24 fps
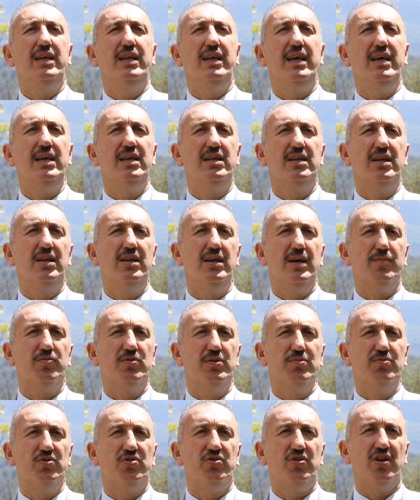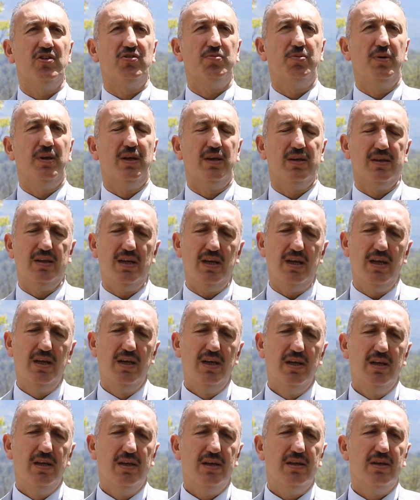ile ilgili yaptığımız çalışmalarda
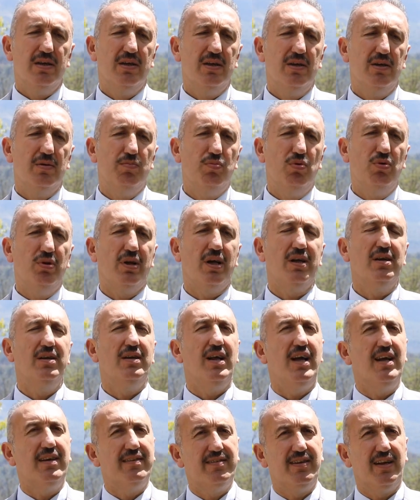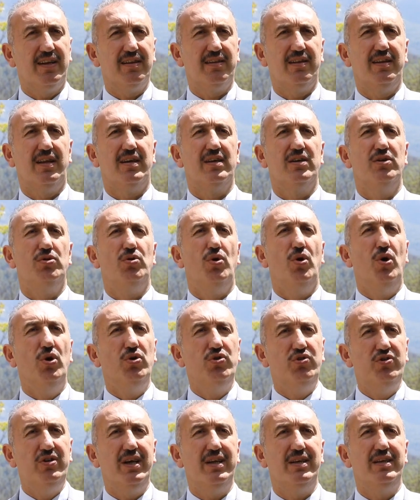e, bunların ekstratları,
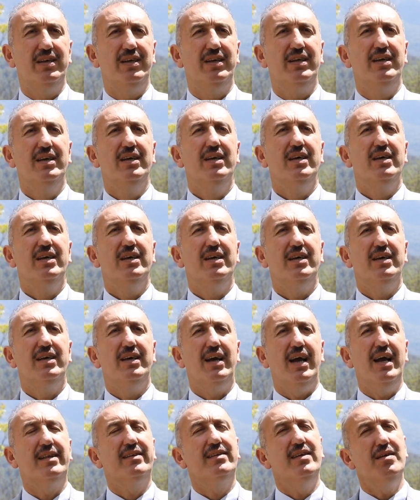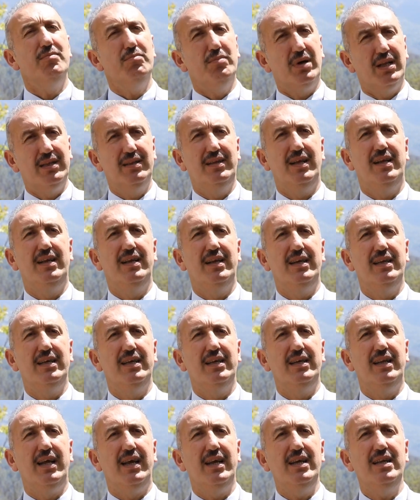özleri, e, etken
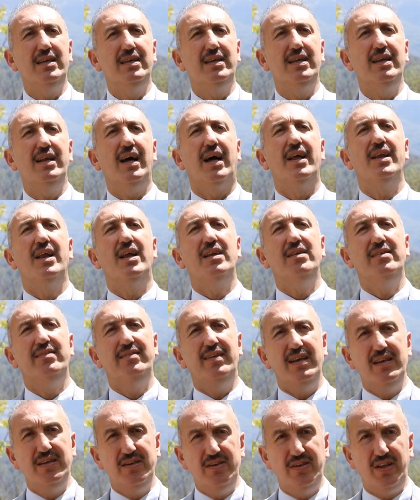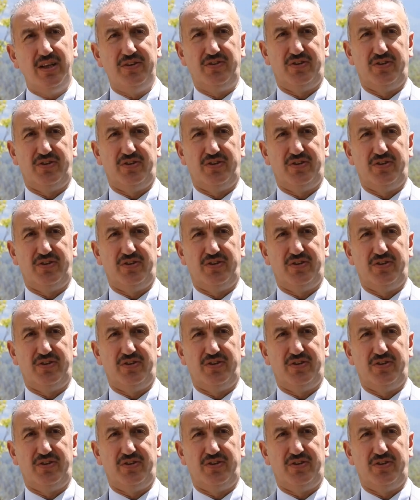maddeleriyle ilgili analizlerini de